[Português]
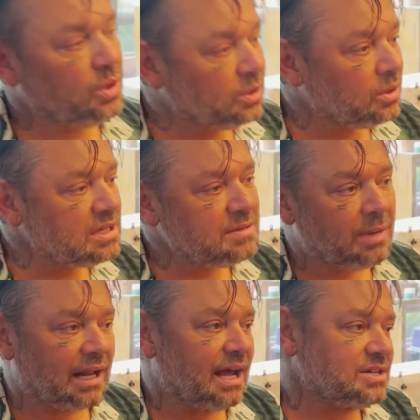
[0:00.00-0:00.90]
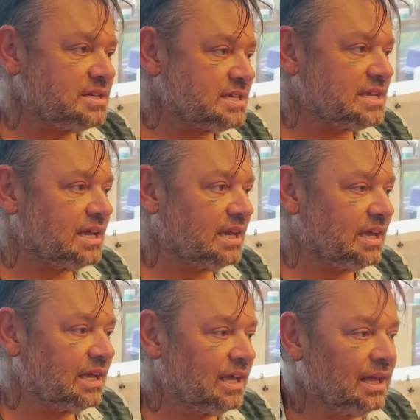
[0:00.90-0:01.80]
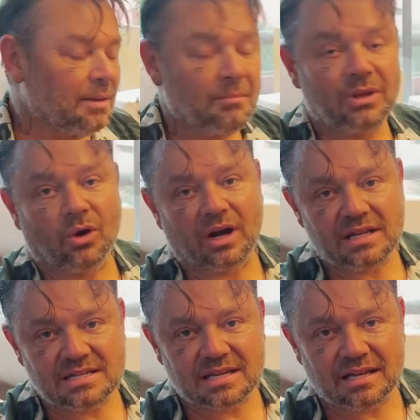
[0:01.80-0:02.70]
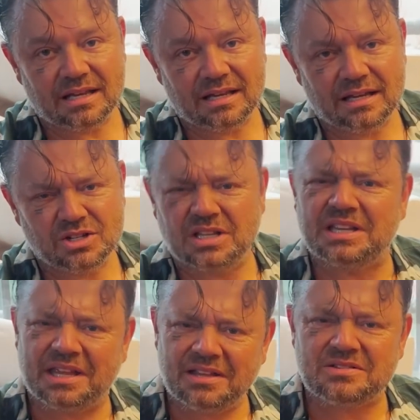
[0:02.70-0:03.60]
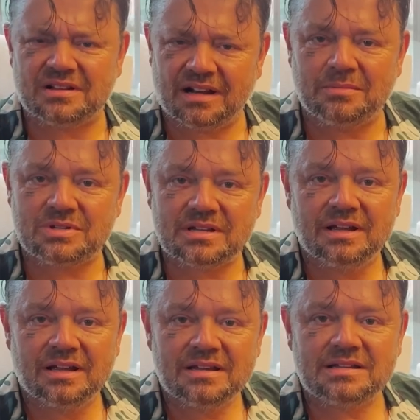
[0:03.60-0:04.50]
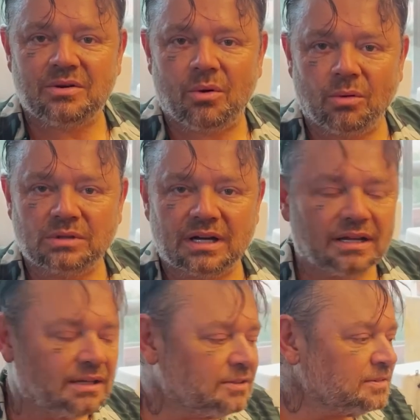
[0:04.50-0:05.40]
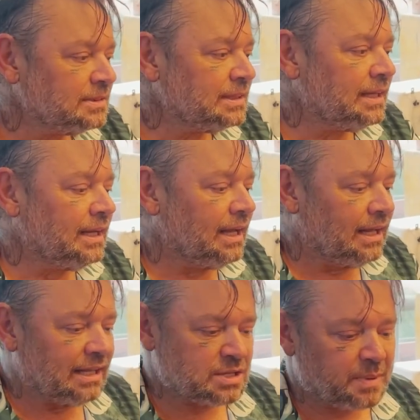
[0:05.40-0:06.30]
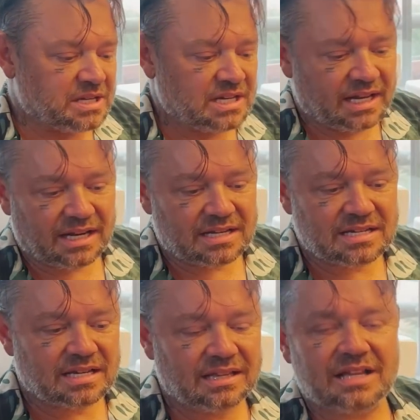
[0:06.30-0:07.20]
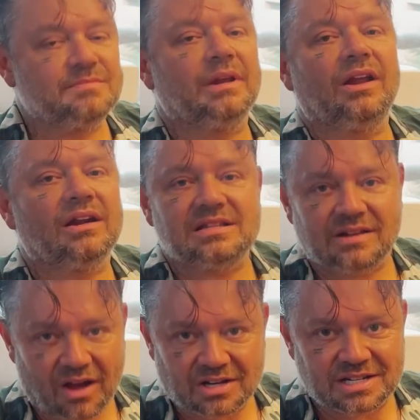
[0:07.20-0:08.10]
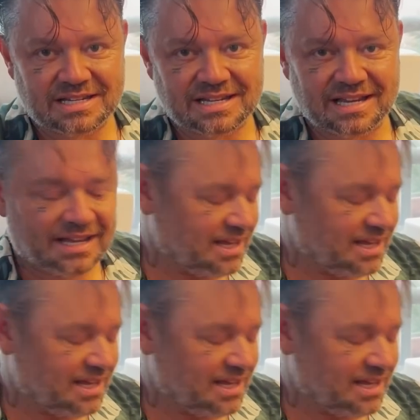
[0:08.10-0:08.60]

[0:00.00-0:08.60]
roedores, embalagens menores, de 500 gramas, você encontra nas prateleiras das melhores lojas.